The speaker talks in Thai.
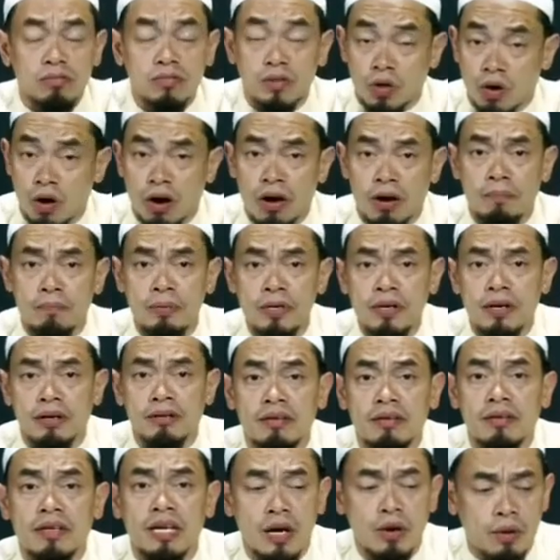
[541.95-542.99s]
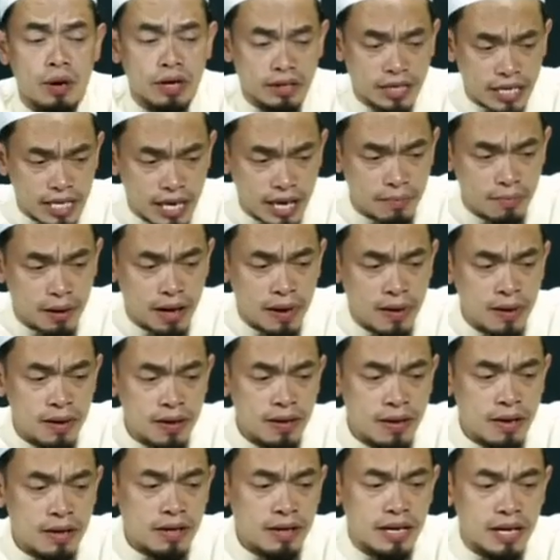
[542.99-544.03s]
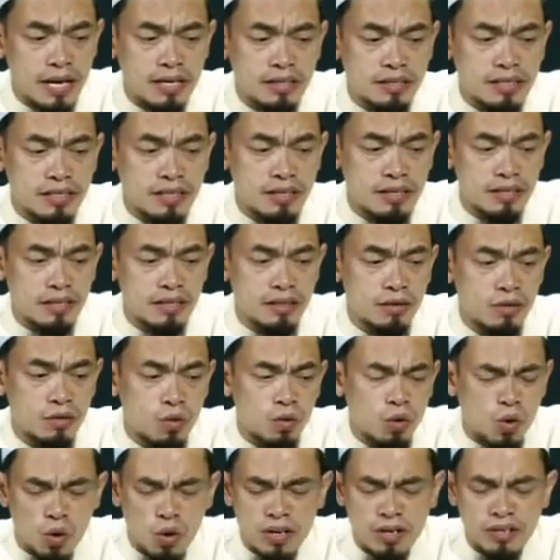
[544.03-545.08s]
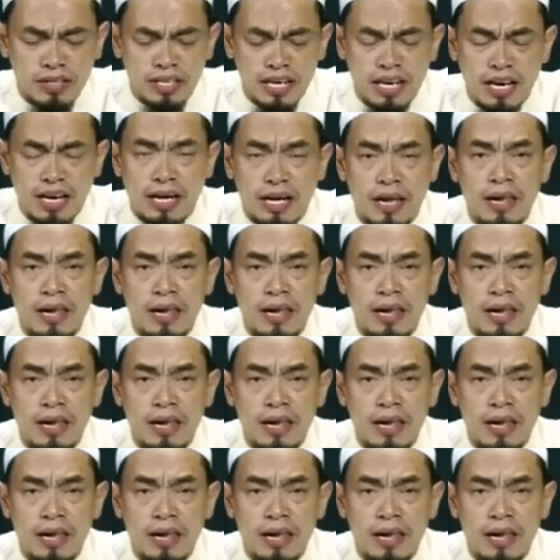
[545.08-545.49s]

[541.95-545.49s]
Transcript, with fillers: ก่อนเพื่อนในวันกิยามะห์นั่นคือคนที่